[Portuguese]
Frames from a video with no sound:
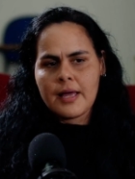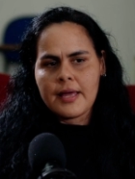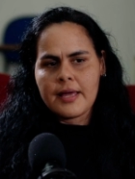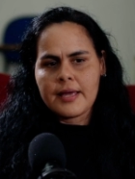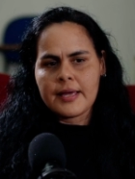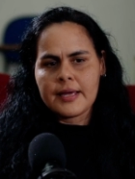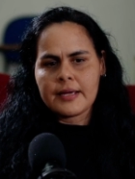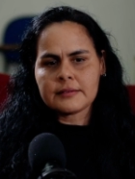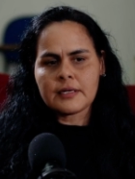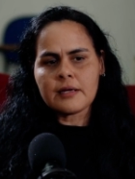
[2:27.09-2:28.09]

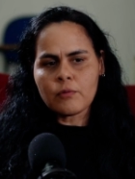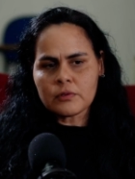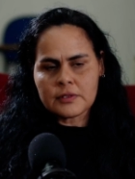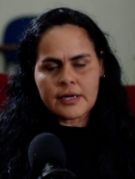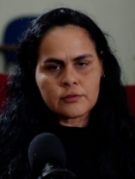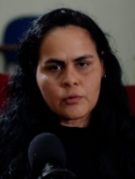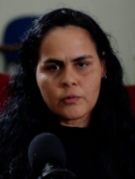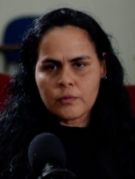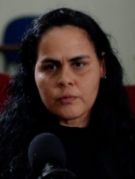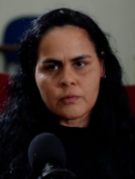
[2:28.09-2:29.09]
é, entrar em contato
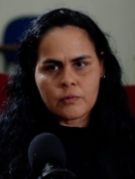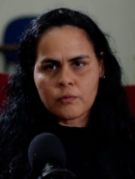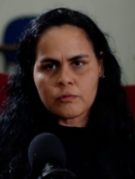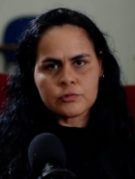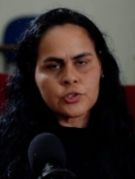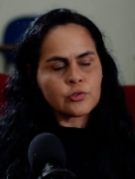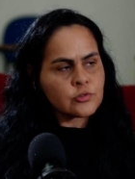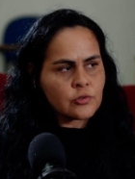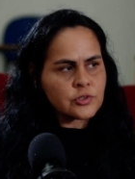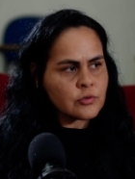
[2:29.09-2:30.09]
com, com
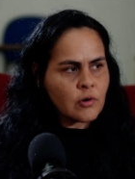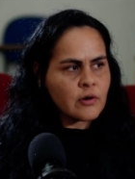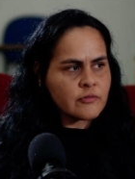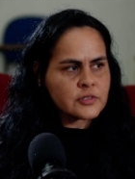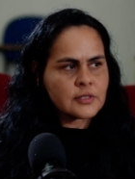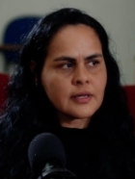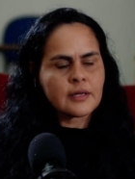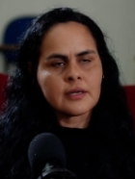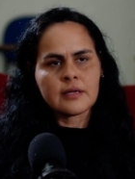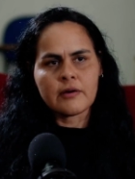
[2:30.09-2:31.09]
discussões novas.
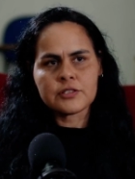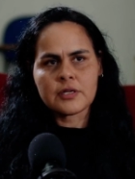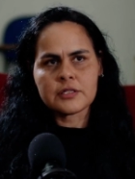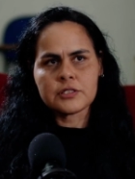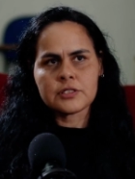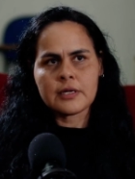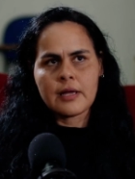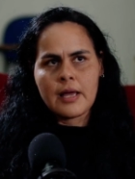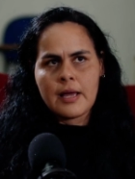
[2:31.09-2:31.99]
Né? Eu acho que a gente